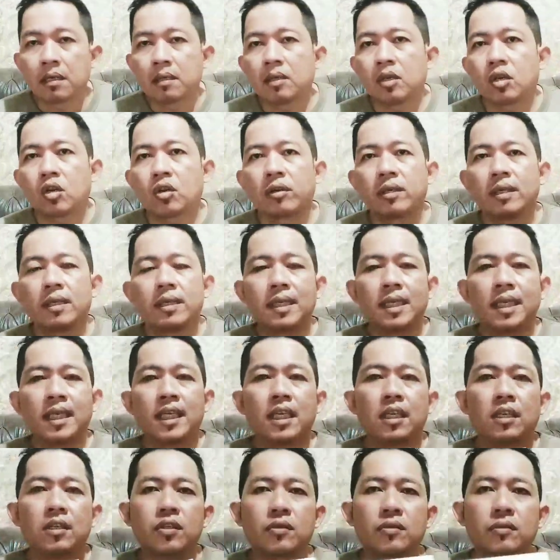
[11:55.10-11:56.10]
drone ini
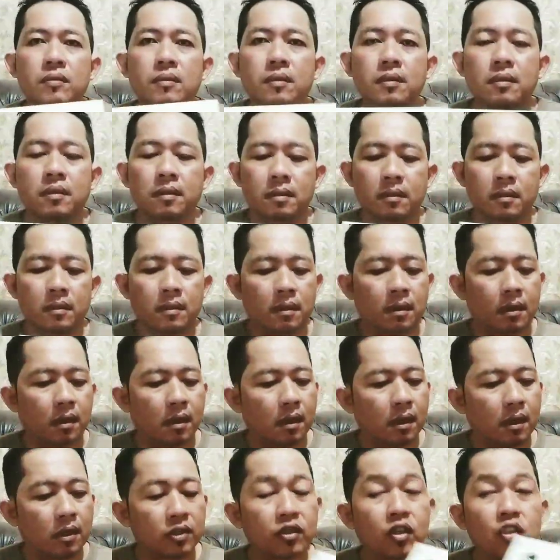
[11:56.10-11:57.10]

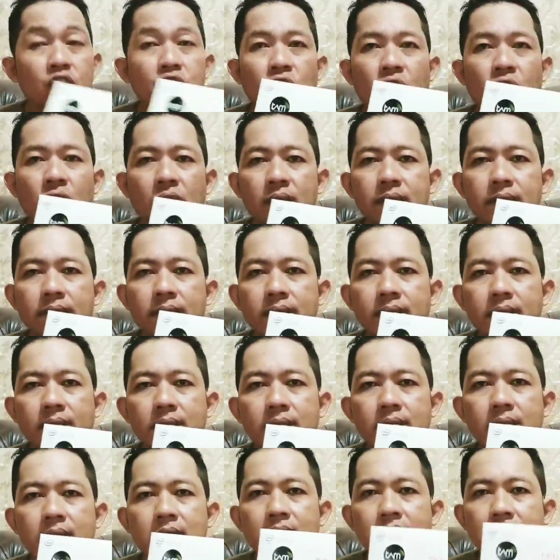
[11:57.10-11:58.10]
uh, cocok.
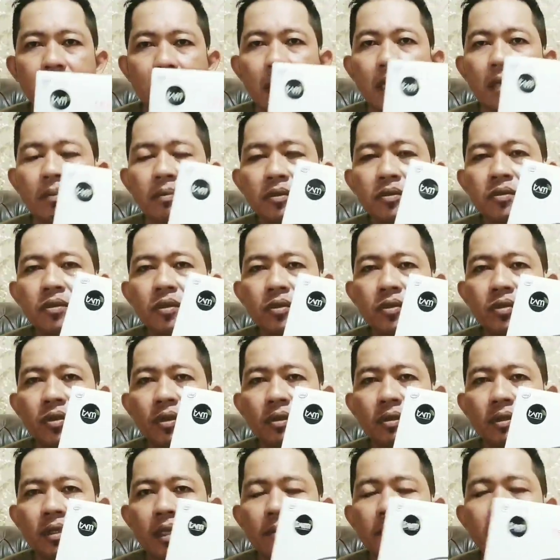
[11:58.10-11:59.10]
Saya pun
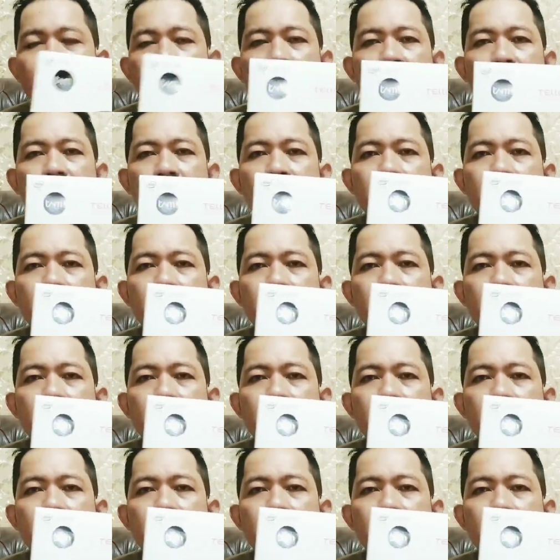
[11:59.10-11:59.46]
cocok. Tapi kalau